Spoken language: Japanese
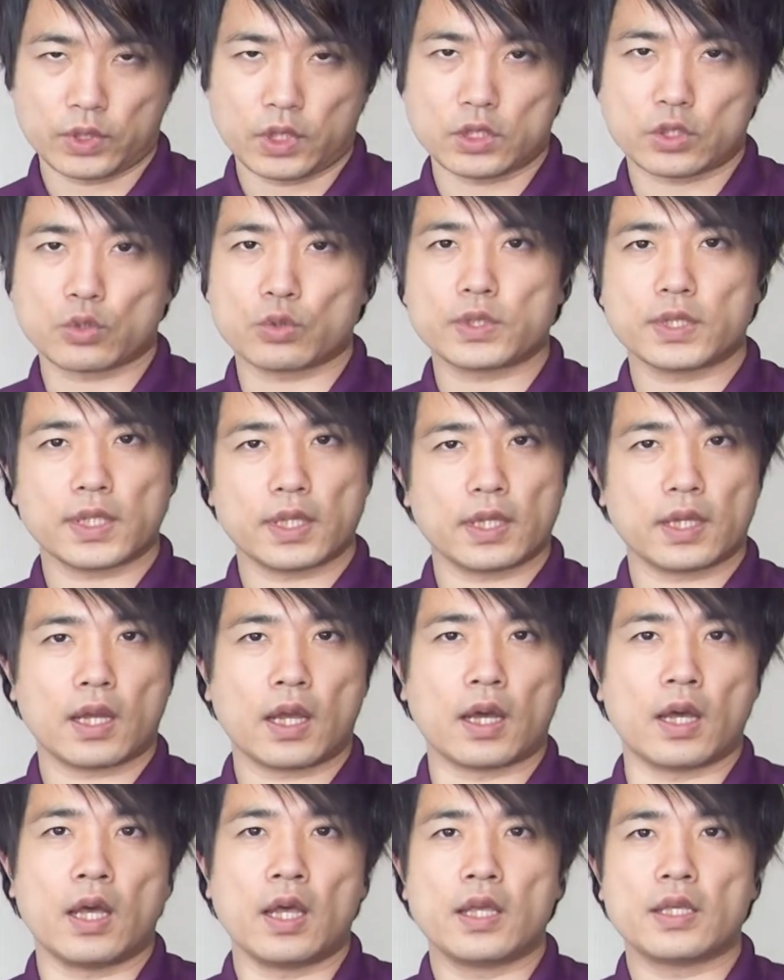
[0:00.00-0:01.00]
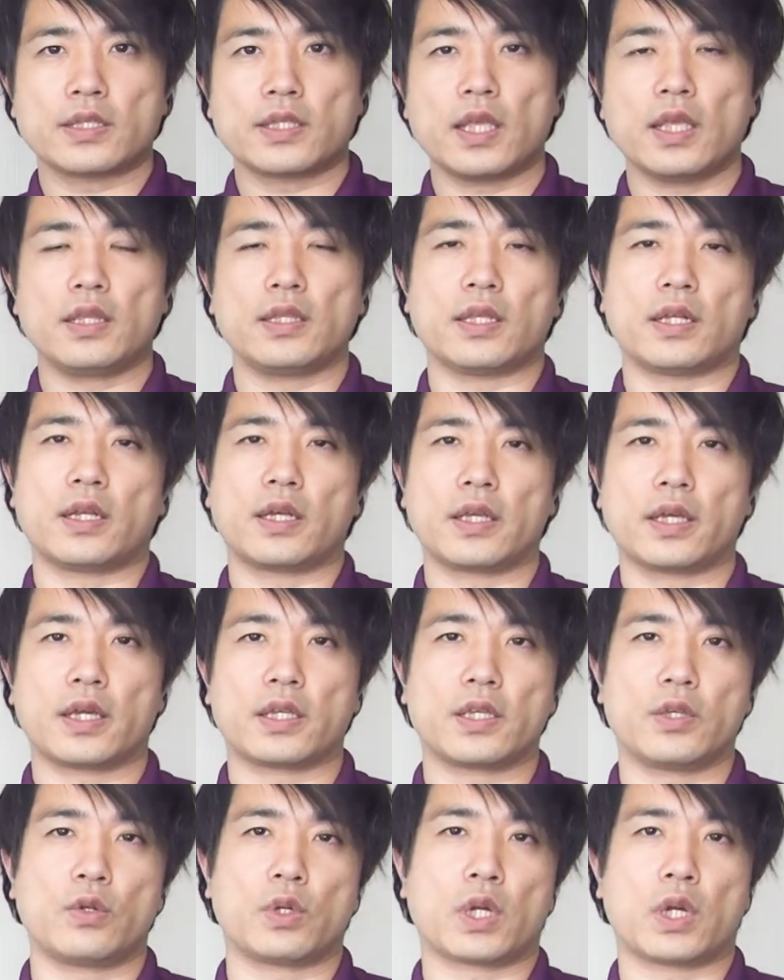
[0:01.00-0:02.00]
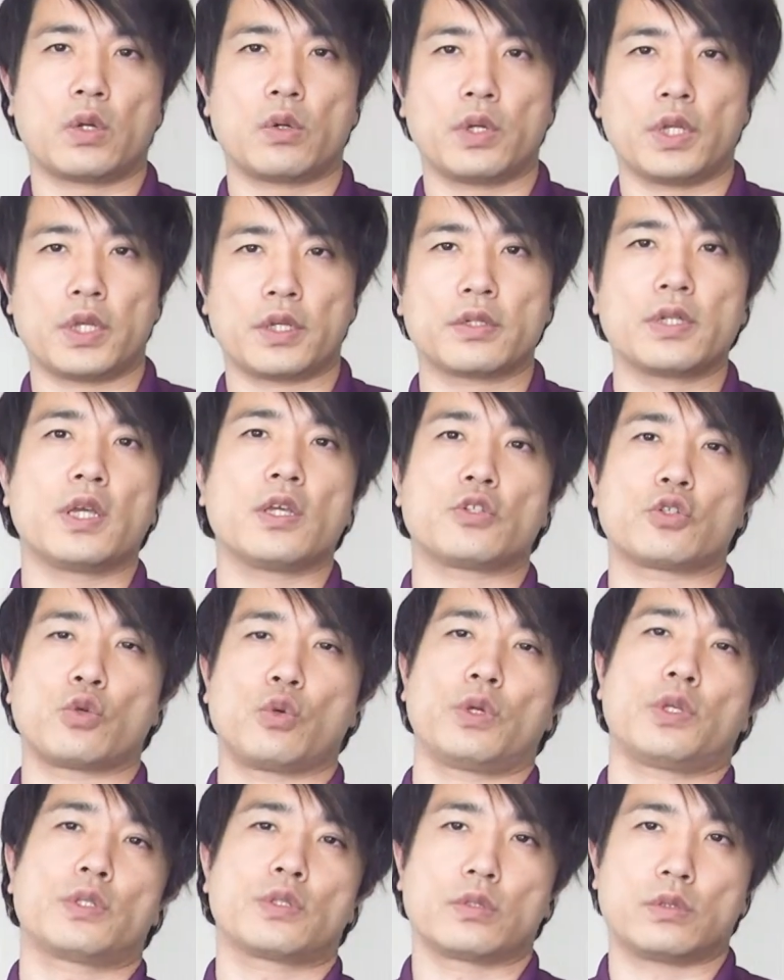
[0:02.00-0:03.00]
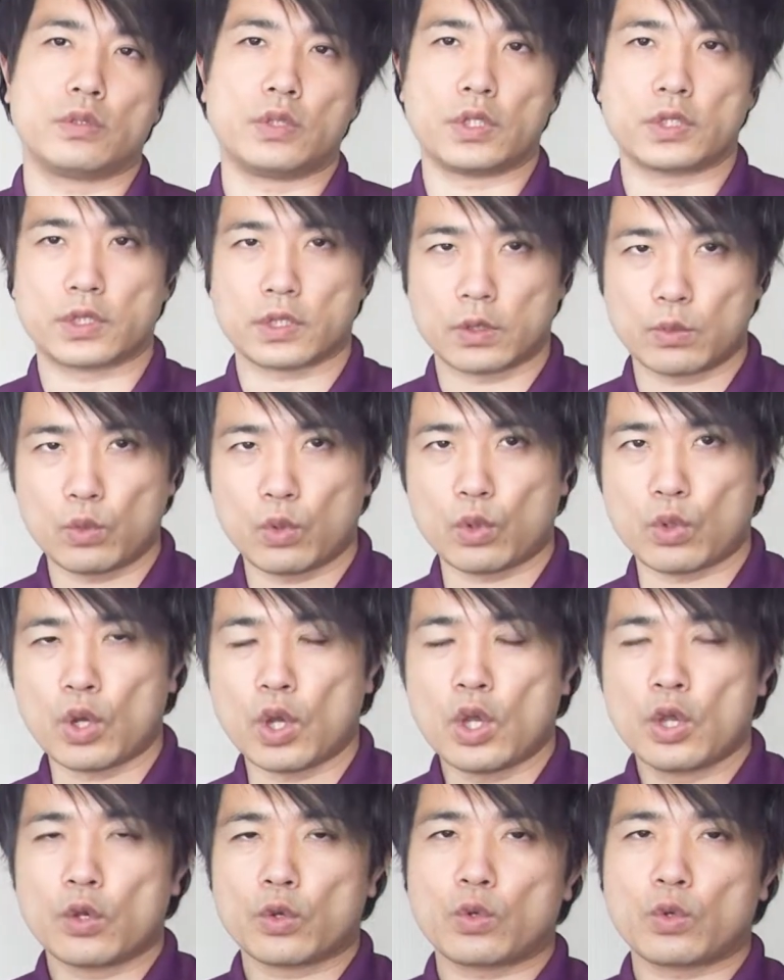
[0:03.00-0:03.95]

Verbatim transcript: で女性がせんななひゃくキロカロリーぐらい消費するんですけども、